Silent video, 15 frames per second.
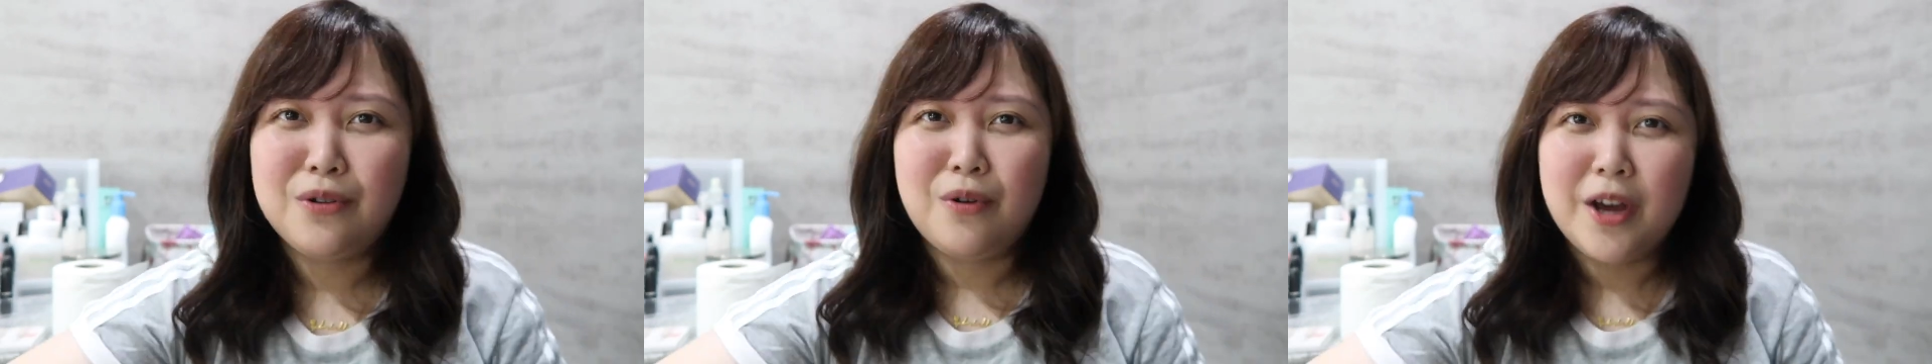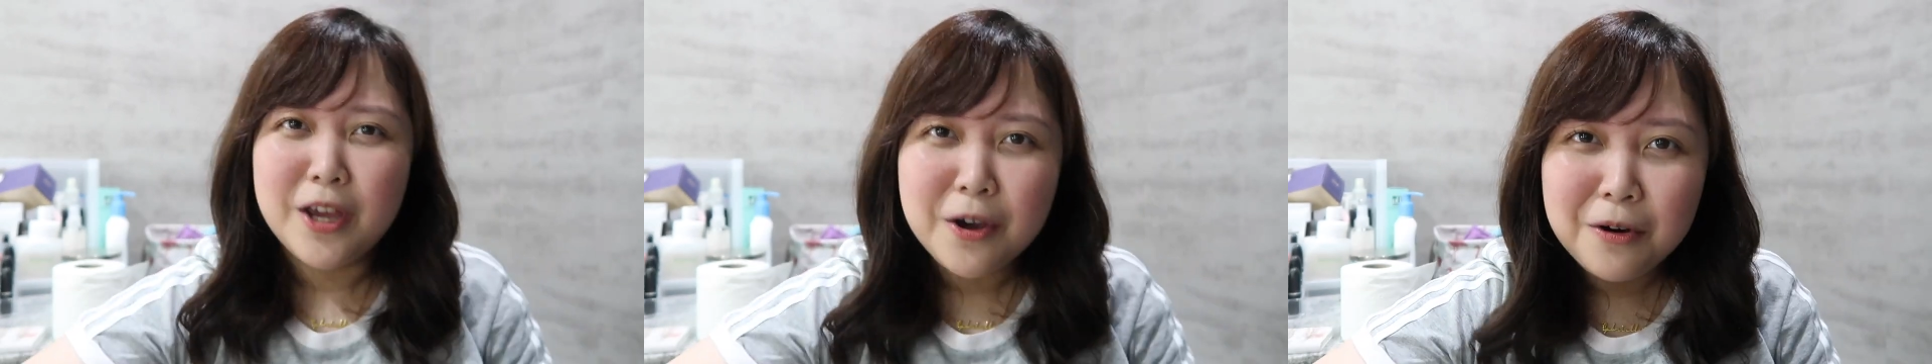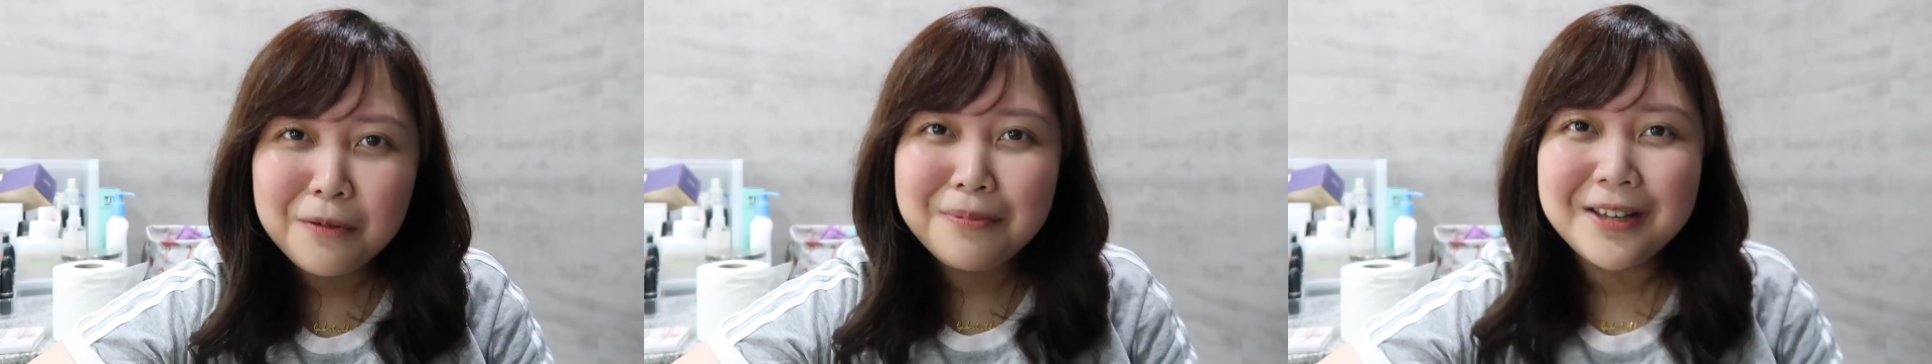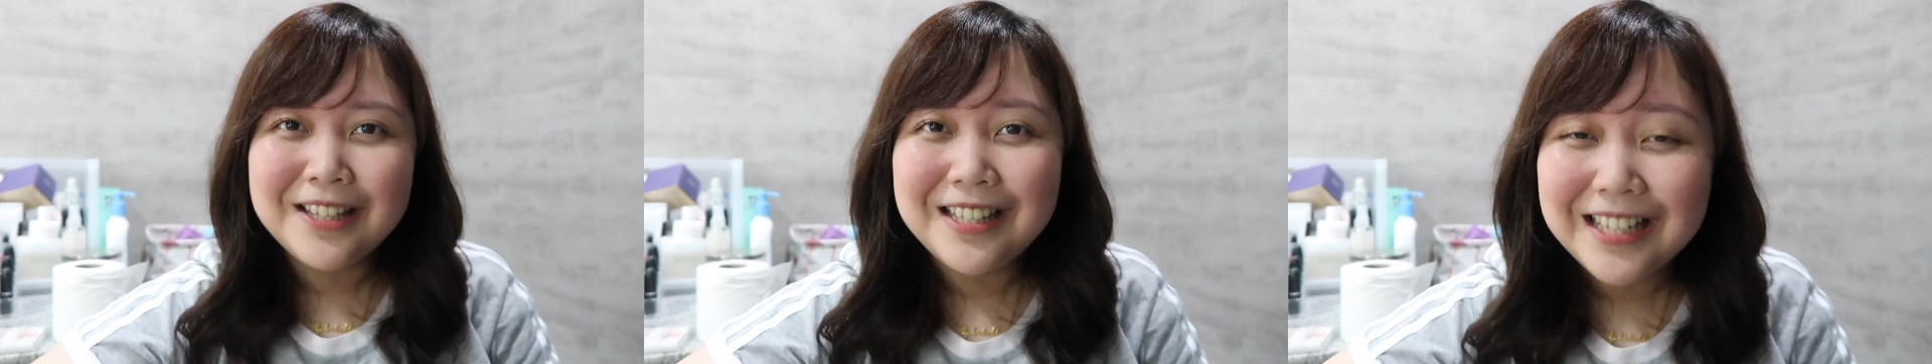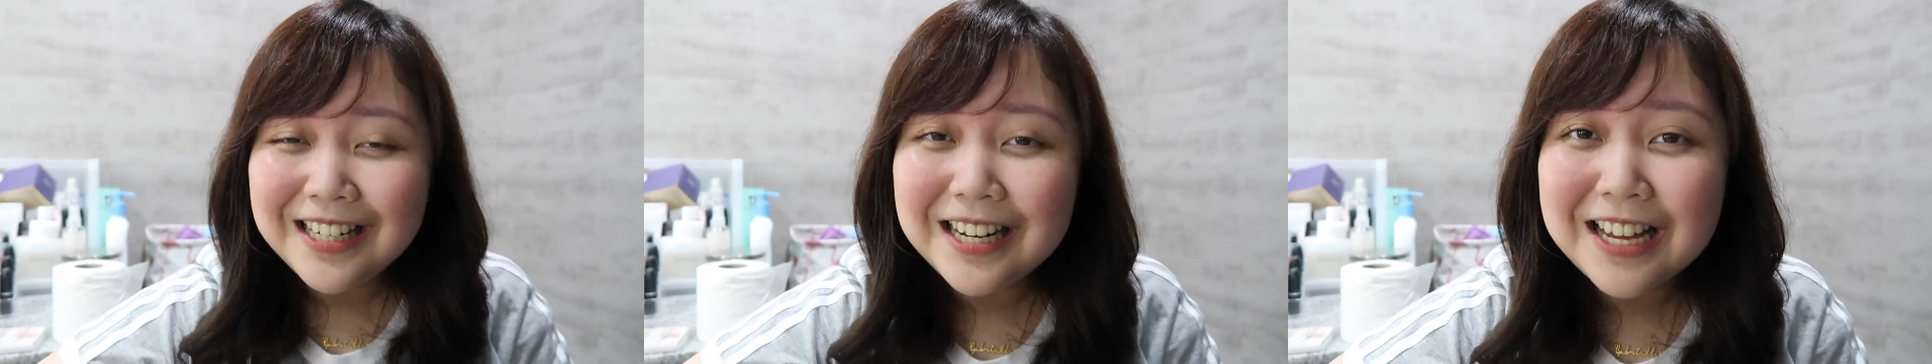So, I hope
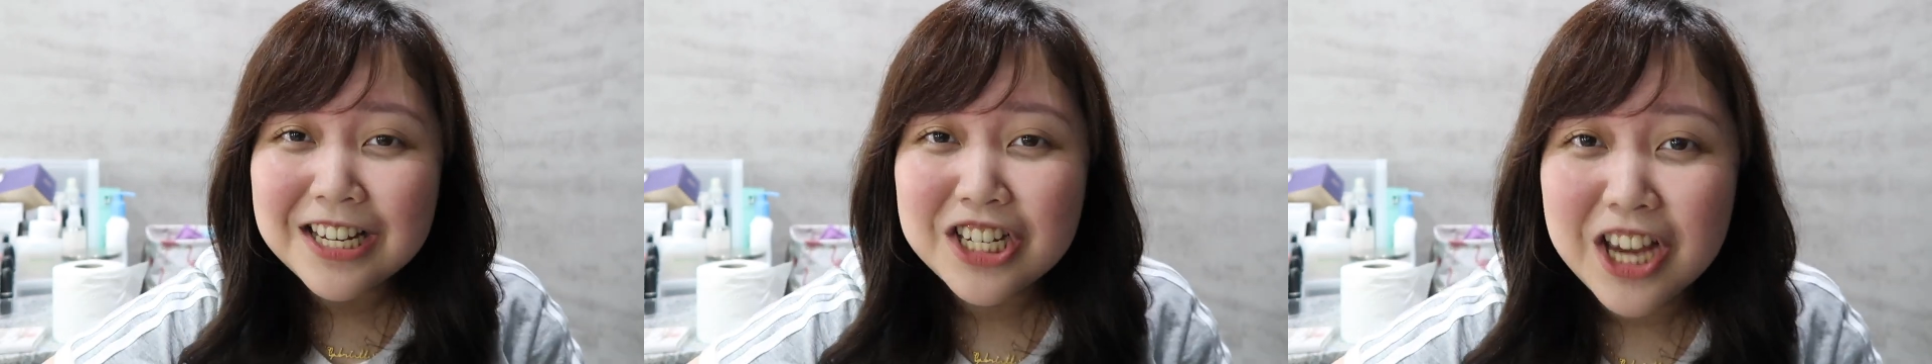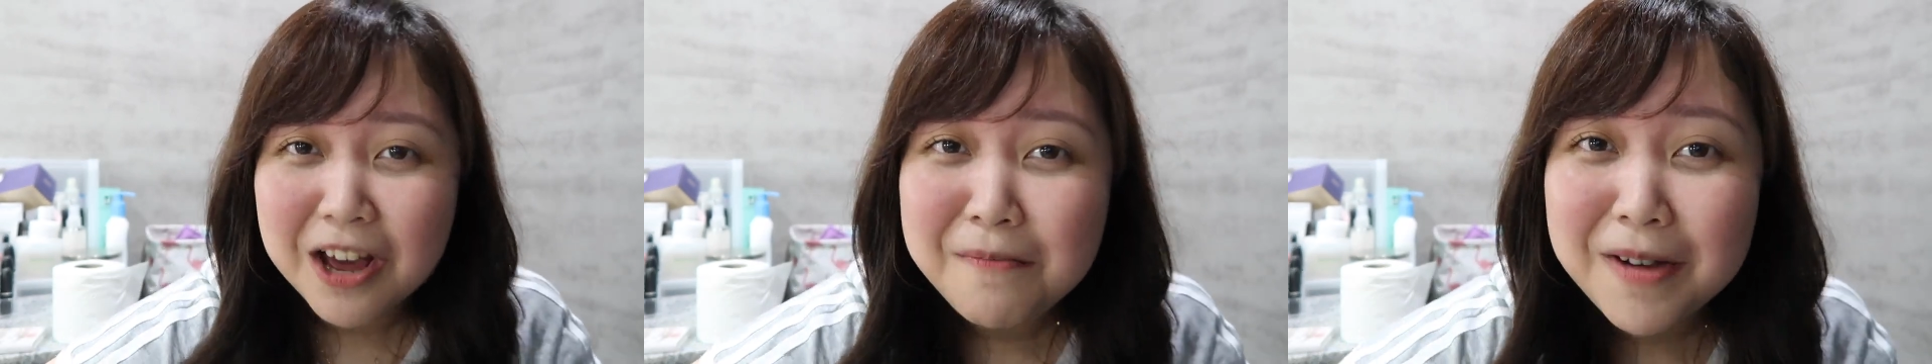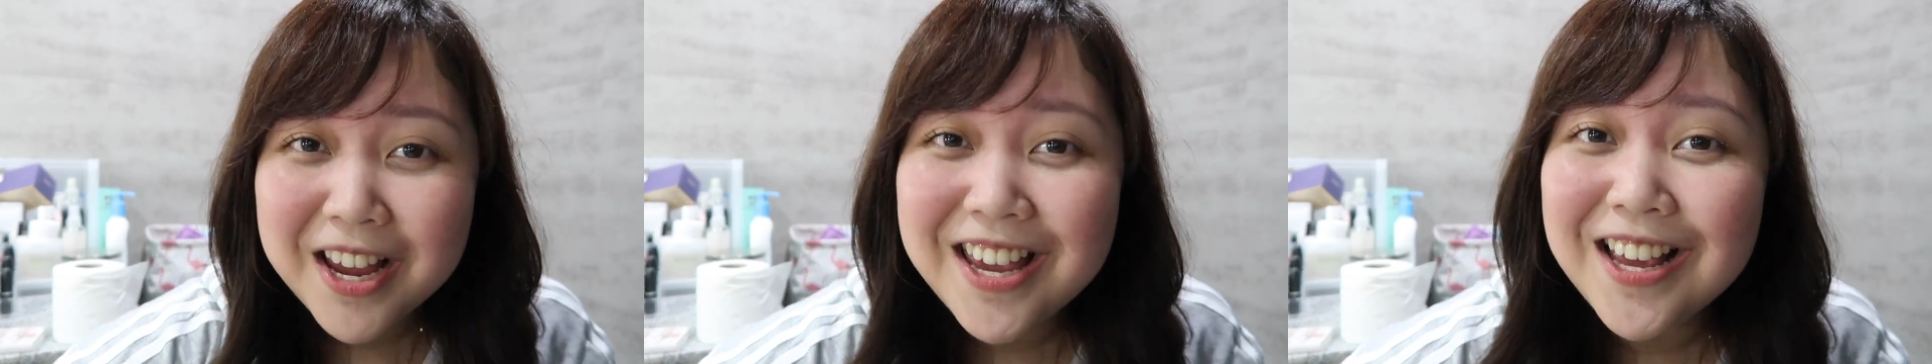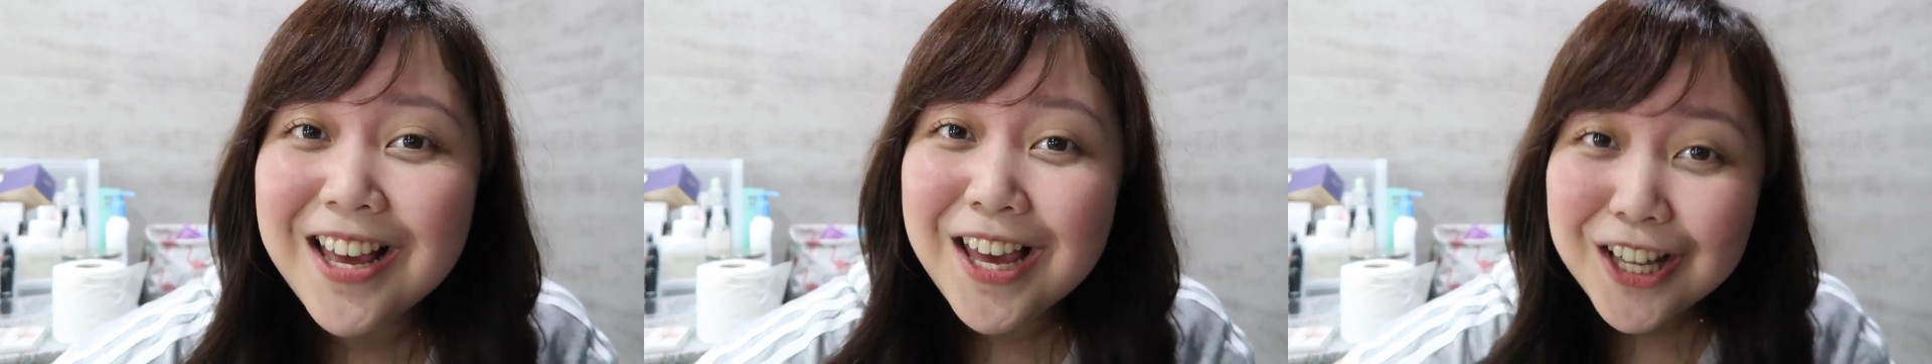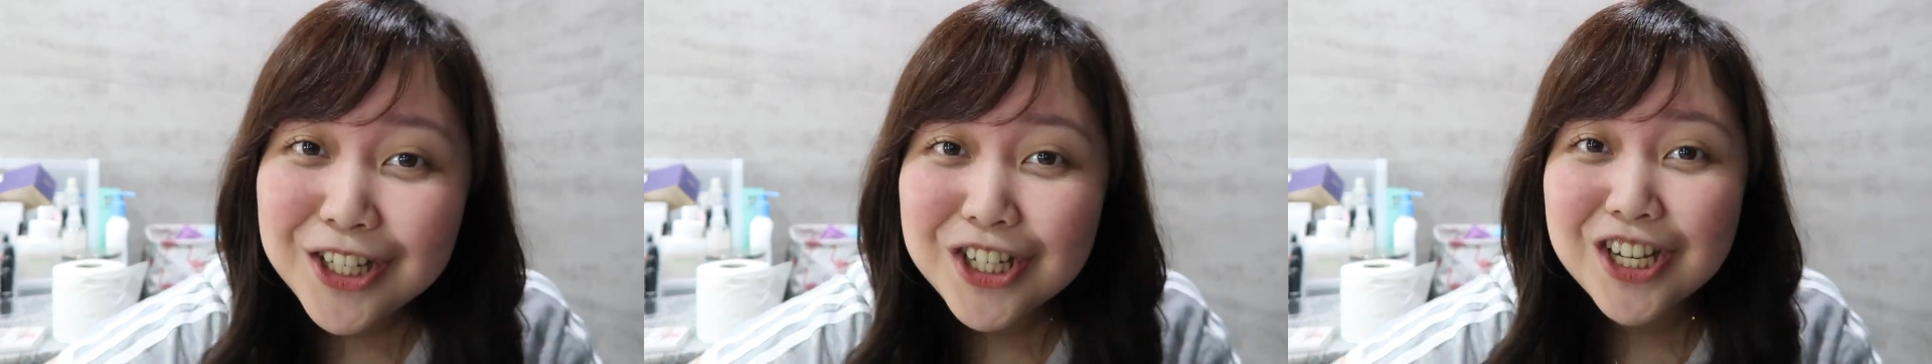hindi na siya maging
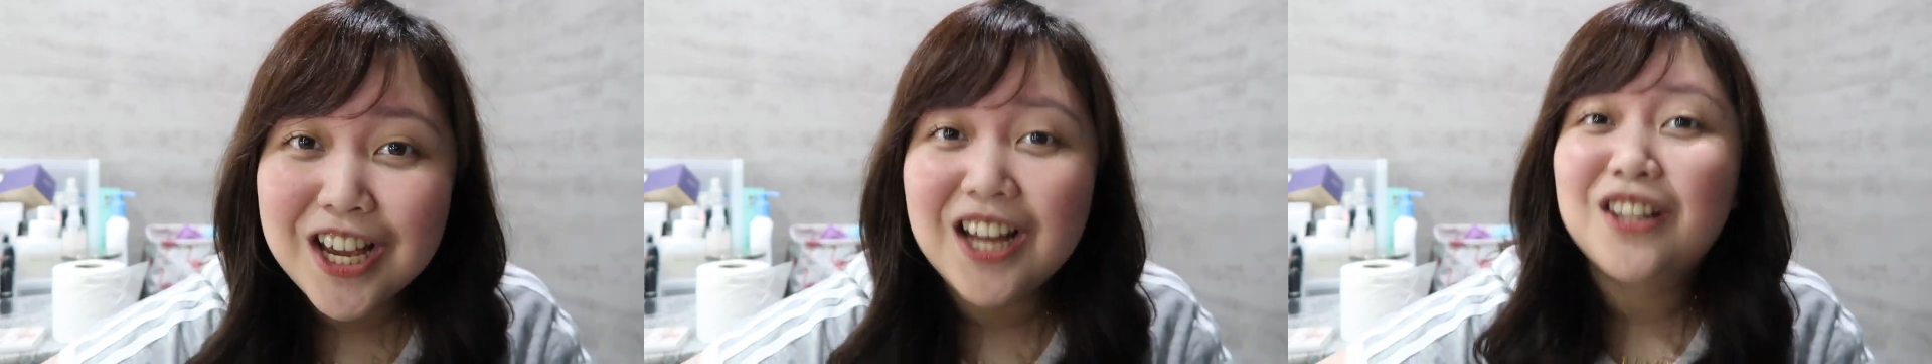itchy